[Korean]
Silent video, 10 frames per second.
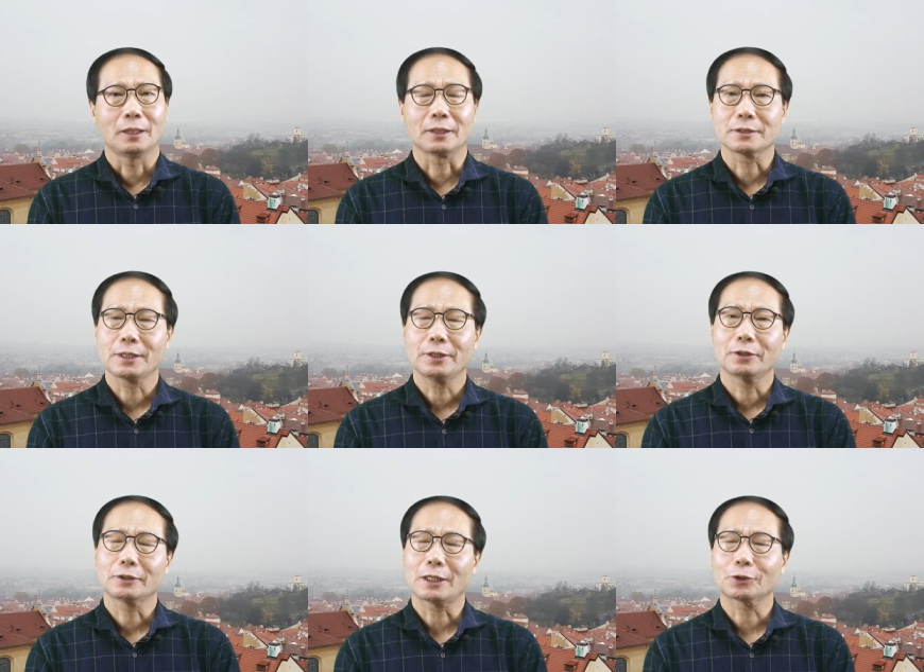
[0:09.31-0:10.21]

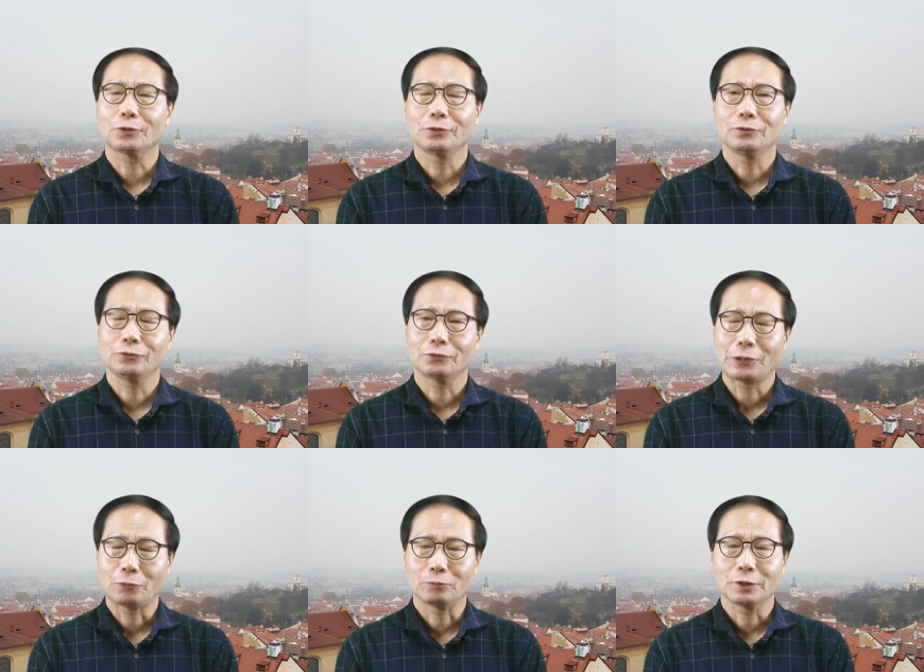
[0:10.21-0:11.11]
안녕하세요. 닥터 유
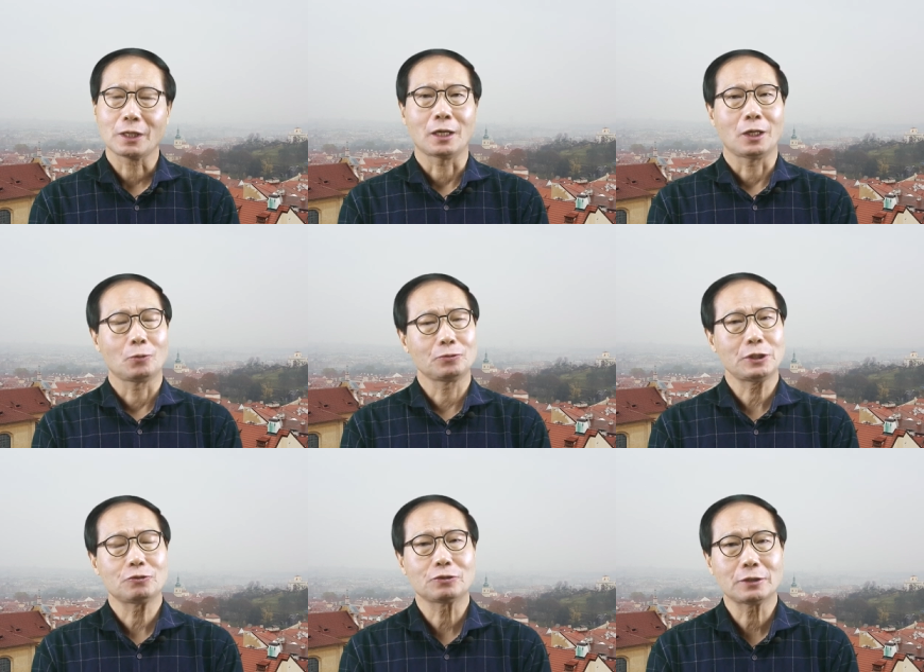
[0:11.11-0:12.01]
유태우입니다.
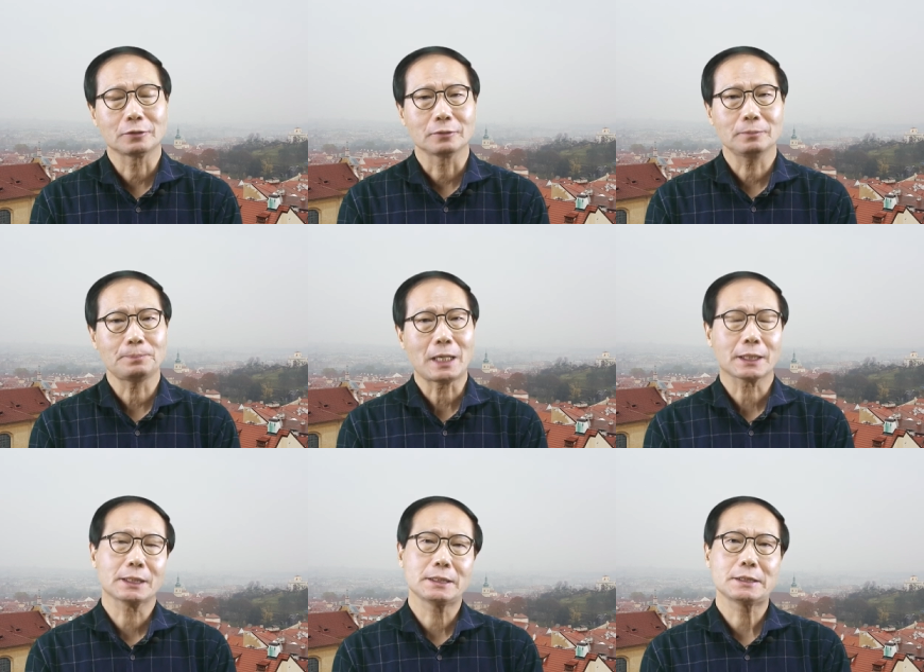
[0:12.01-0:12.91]
오늘의 주제는
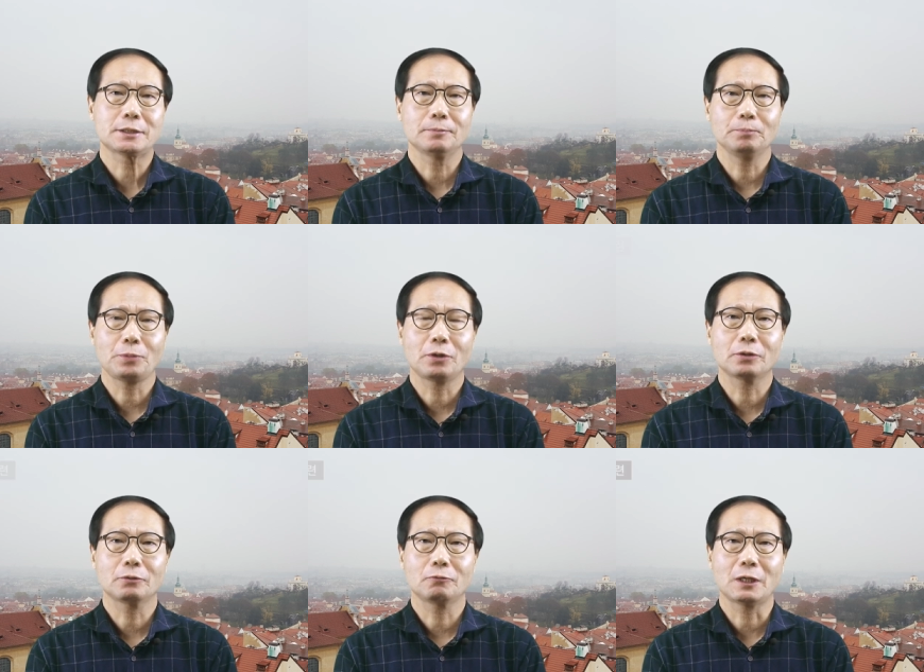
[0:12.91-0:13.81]

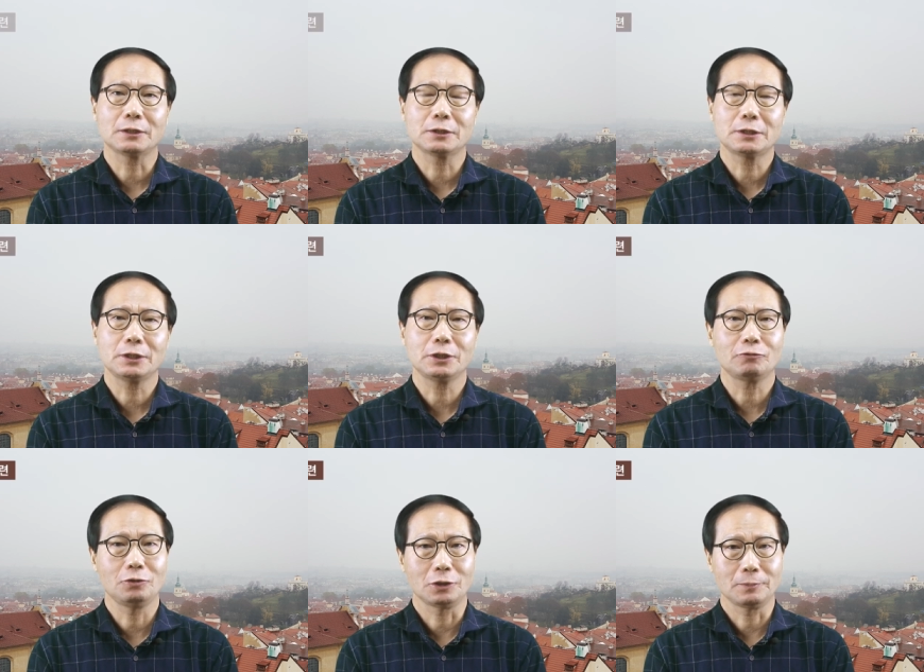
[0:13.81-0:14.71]
파킨슨병 완치
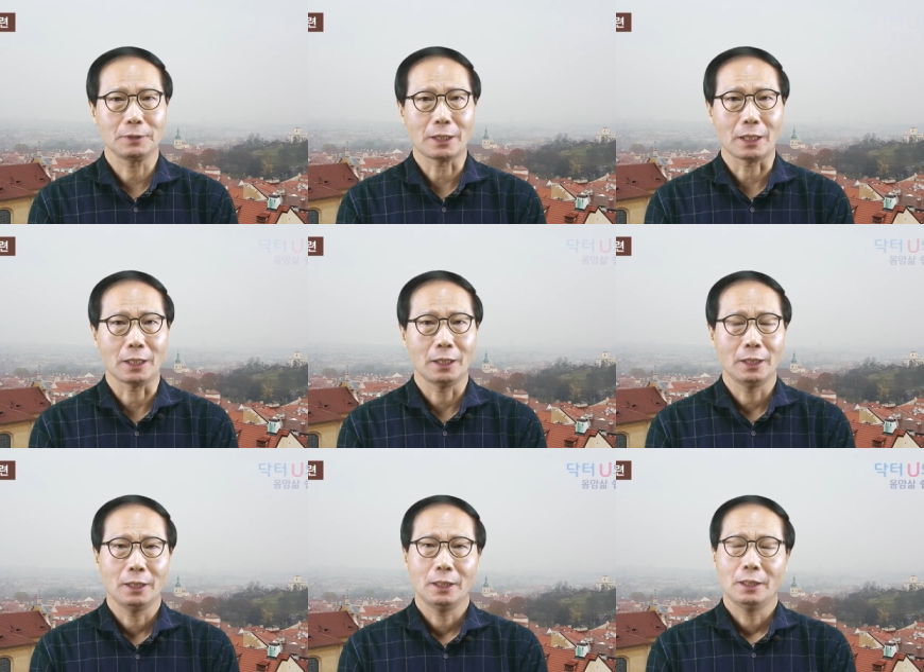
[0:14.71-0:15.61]
훈련입니다.
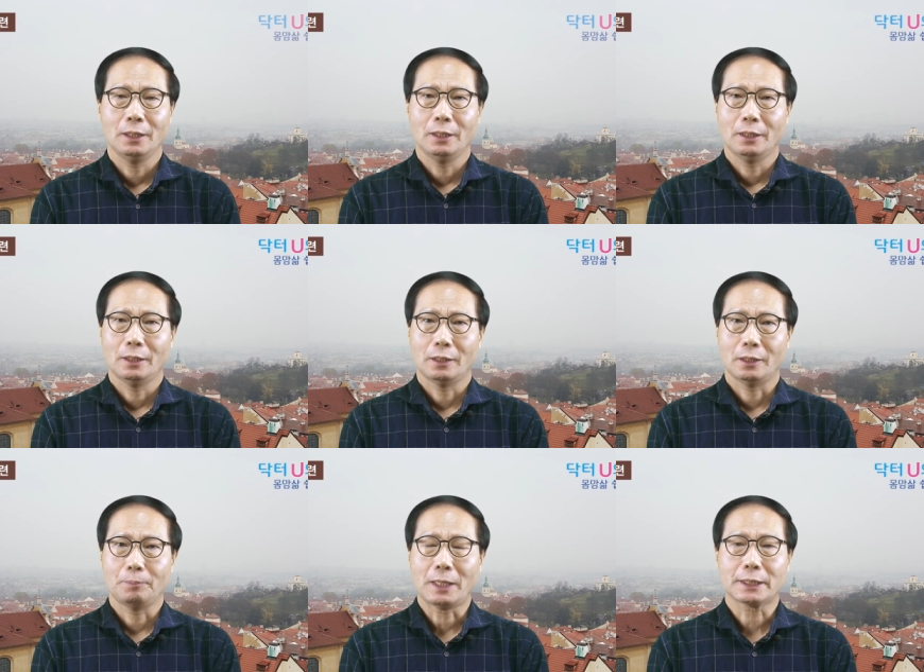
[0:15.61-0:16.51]

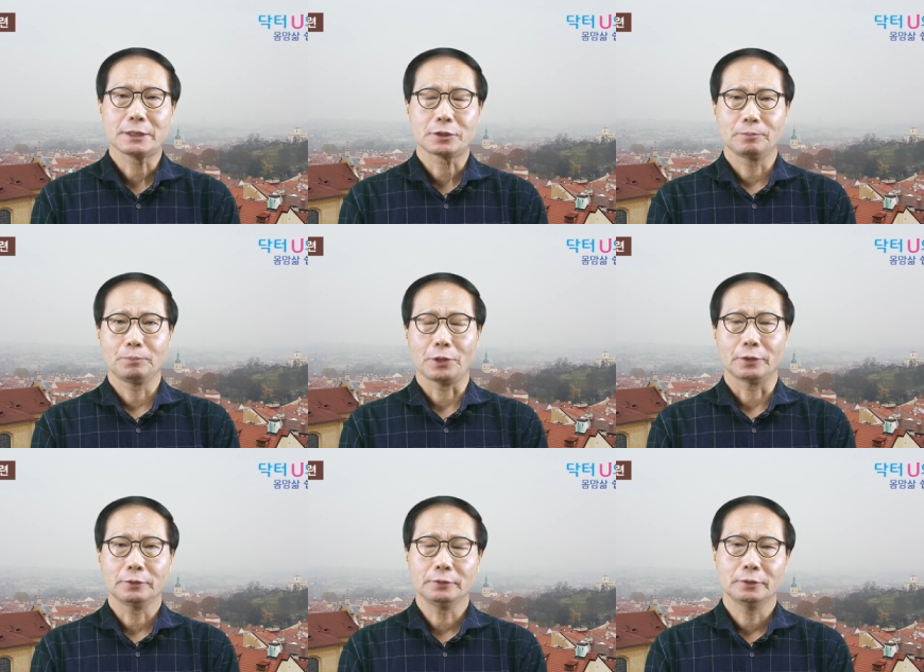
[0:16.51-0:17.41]
아,
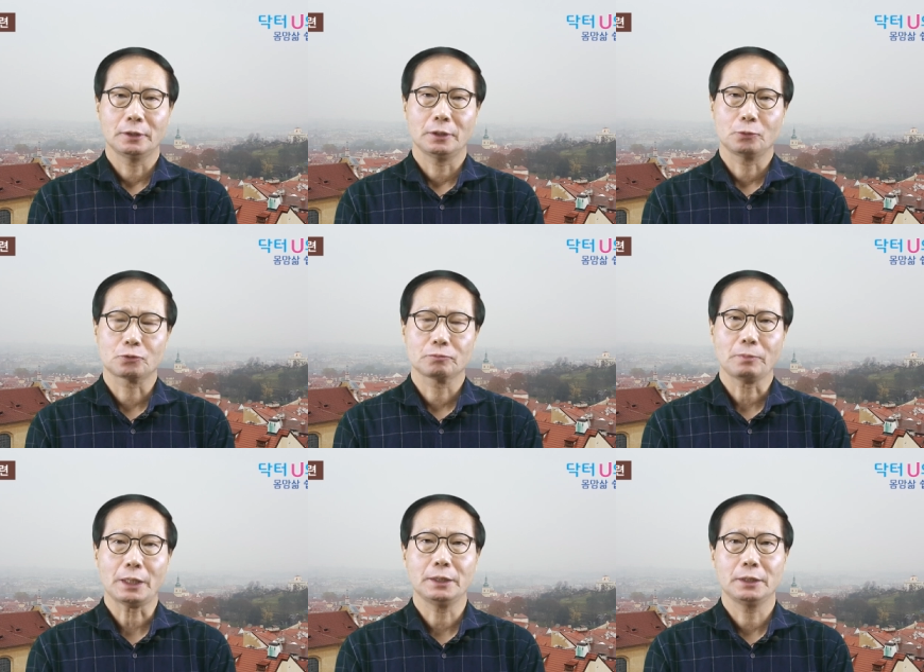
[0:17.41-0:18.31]
파킨슨병 아, 요즘
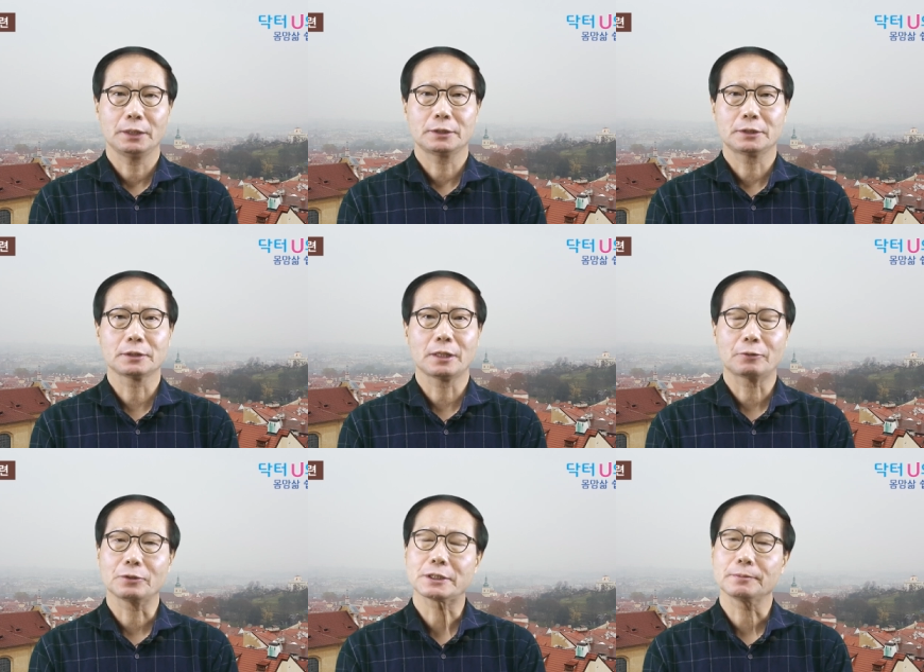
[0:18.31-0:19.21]
많이
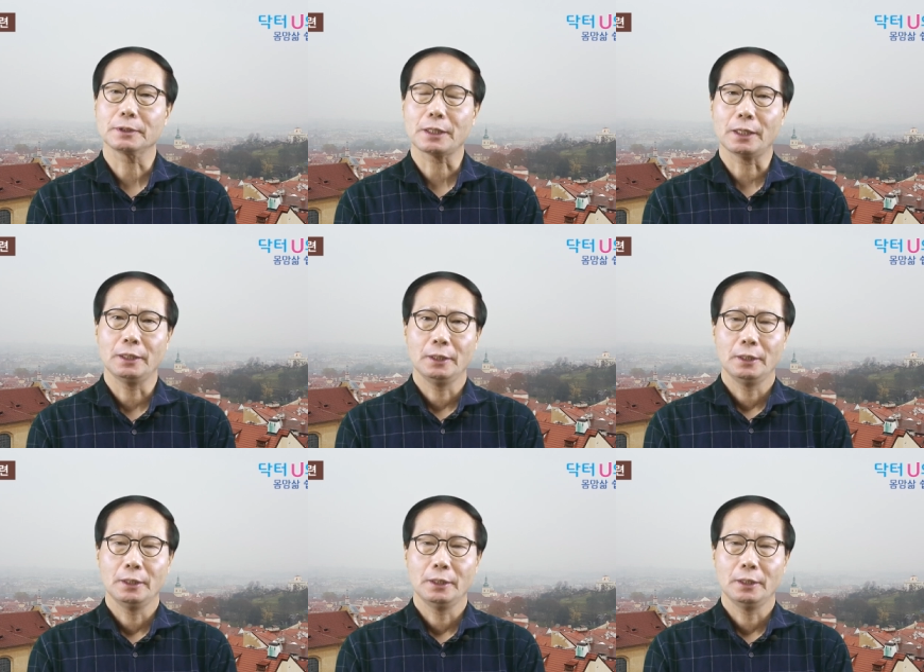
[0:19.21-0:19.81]
증가하고 있습니다.